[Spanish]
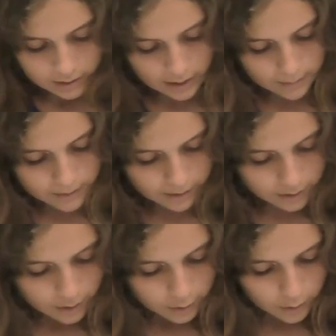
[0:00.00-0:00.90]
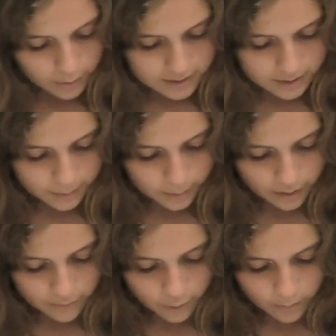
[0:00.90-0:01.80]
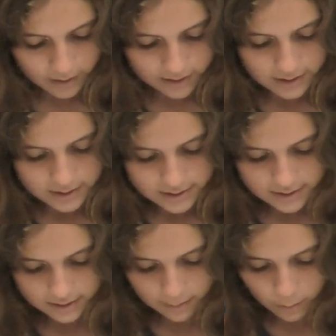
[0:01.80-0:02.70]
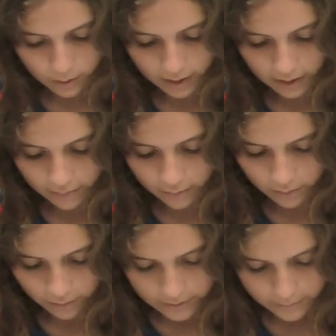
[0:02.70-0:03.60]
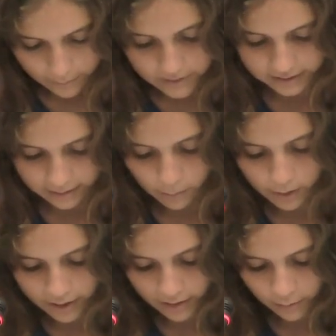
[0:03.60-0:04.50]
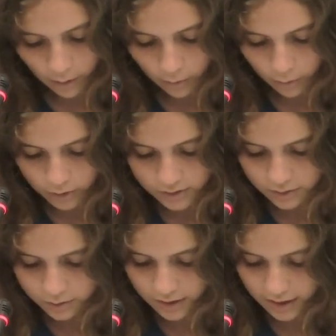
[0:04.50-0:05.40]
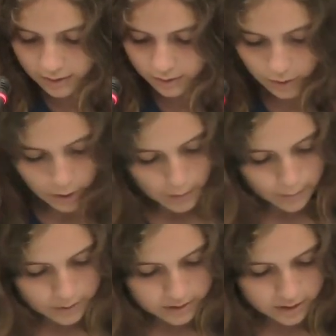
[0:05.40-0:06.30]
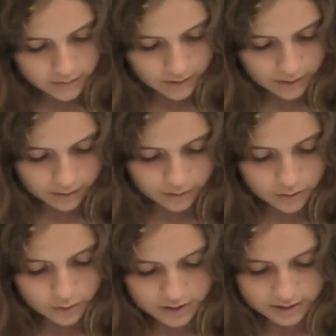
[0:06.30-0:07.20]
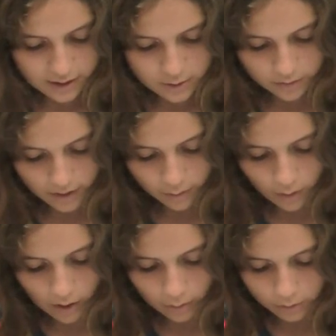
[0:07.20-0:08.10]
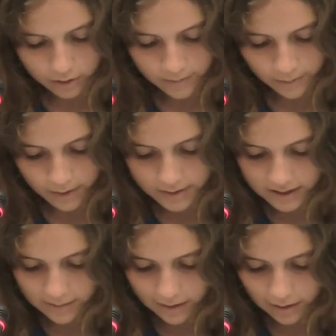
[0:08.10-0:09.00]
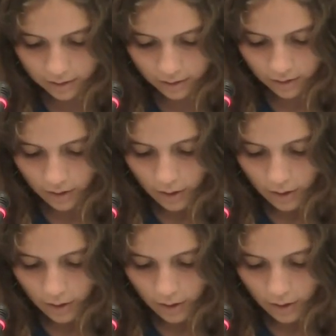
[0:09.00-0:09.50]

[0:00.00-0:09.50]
También donde se pueda informar si están vulnerando si están vulnerando algunos de sus derechos por ser diferentes o si están sufriendo algún tipo de discriminación